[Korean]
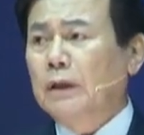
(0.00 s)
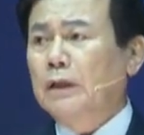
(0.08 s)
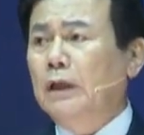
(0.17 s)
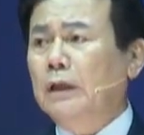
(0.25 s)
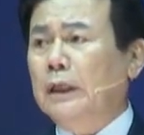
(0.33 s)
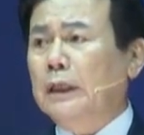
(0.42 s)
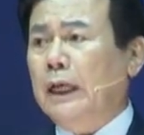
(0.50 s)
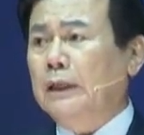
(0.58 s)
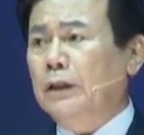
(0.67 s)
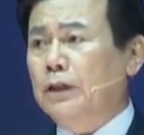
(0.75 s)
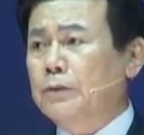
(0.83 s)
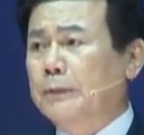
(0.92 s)
길가에
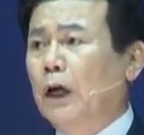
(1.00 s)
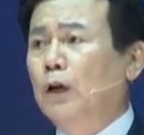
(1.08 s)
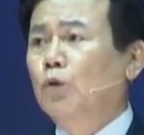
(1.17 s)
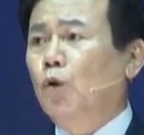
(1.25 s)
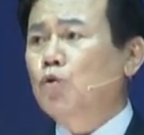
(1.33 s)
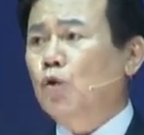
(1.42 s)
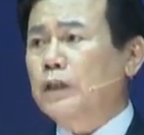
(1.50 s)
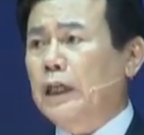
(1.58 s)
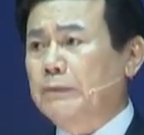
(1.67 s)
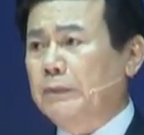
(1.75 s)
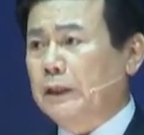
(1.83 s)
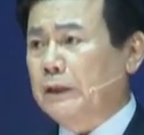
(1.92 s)
앉아 있습니다.
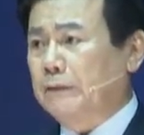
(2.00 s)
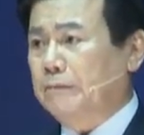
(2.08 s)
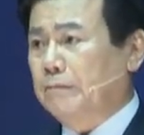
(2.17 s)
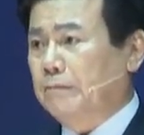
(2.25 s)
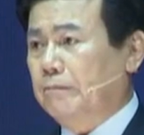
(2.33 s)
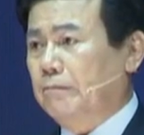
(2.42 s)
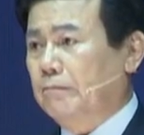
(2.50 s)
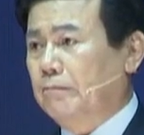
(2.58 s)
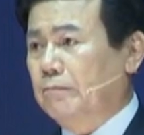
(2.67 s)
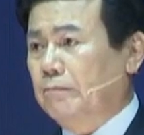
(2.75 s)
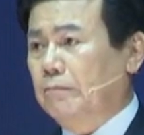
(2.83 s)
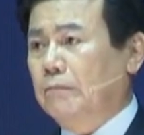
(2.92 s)
노숙자입니다.
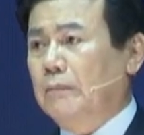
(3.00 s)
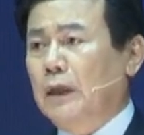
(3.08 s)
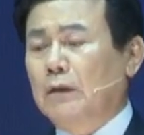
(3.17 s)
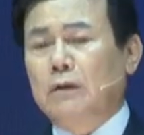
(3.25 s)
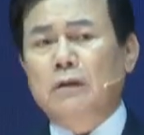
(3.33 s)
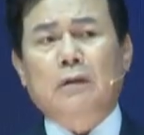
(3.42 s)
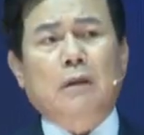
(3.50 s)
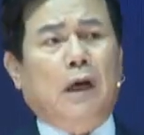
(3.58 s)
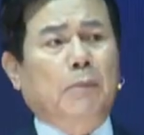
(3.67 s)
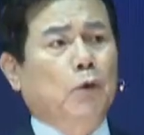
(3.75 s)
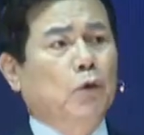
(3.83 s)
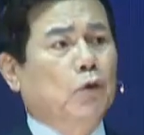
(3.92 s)
거지는
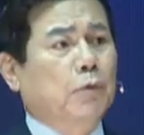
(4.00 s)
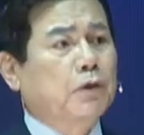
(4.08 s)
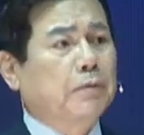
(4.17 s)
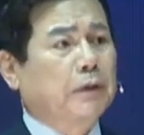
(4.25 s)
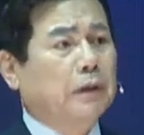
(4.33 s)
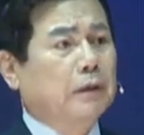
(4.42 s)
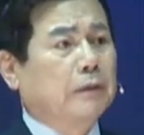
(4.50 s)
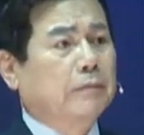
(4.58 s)
아무것도 없습니다.